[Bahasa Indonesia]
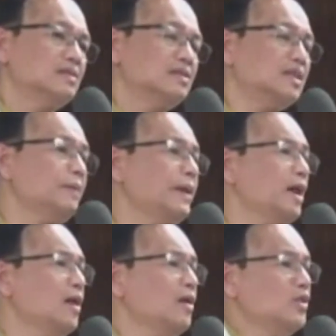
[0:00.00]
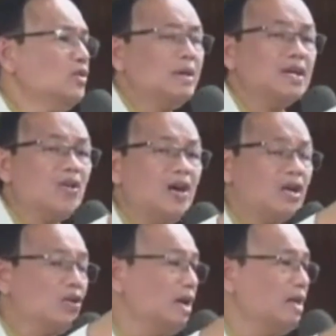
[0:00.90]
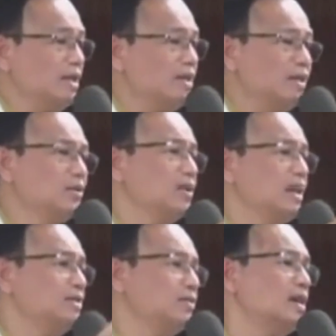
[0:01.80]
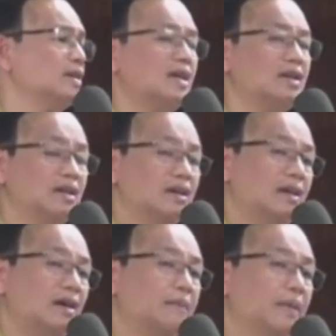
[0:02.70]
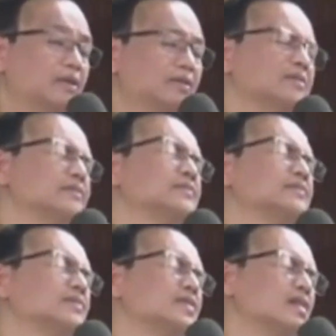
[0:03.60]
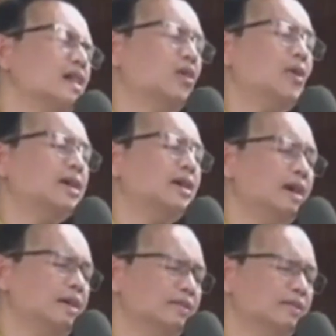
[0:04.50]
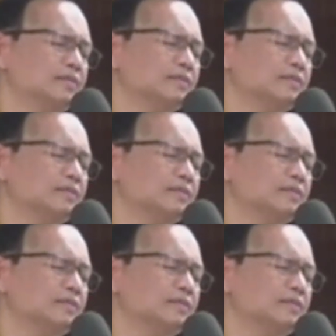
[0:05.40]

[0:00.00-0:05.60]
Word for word: Sampai Allah itu berkoar-koar ya di Quran surat al, apa itu? Al-Waqiah itu.